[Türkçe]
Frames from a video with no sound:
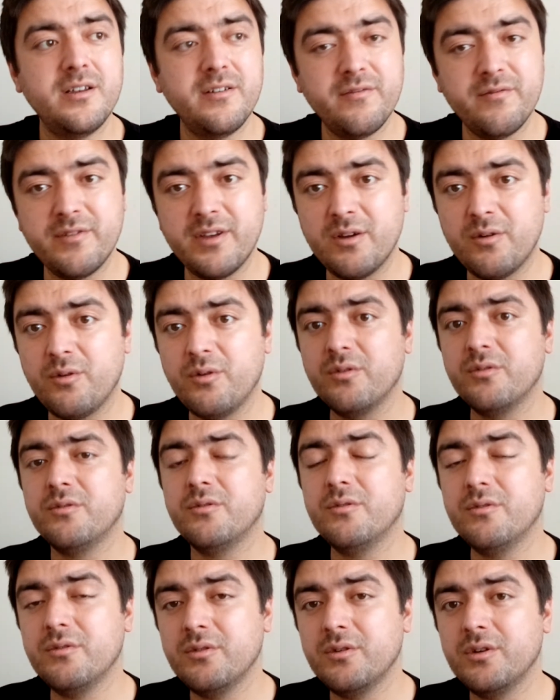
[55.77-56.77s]
ve
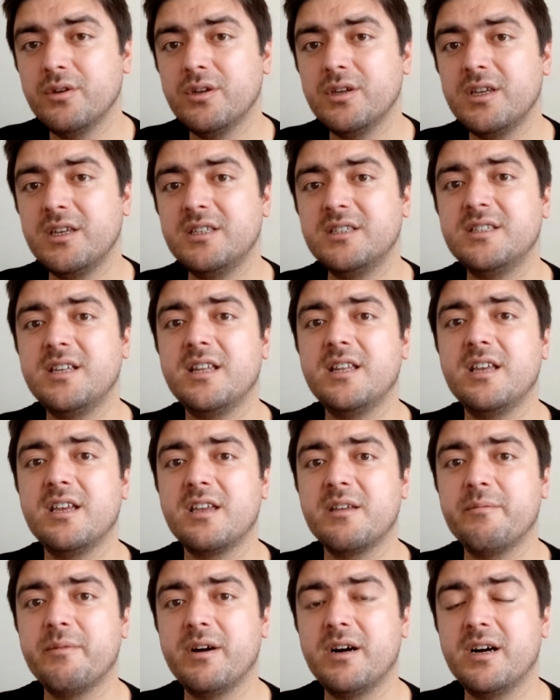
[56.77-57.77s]
onu istediğin
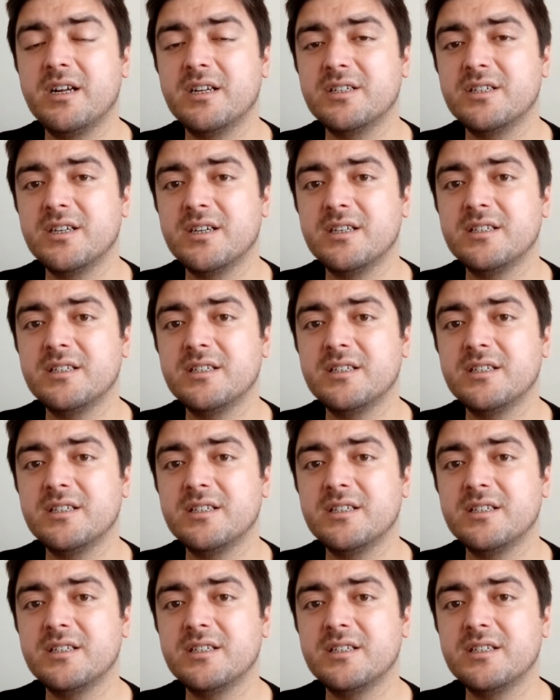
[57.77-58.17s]
gibi harca.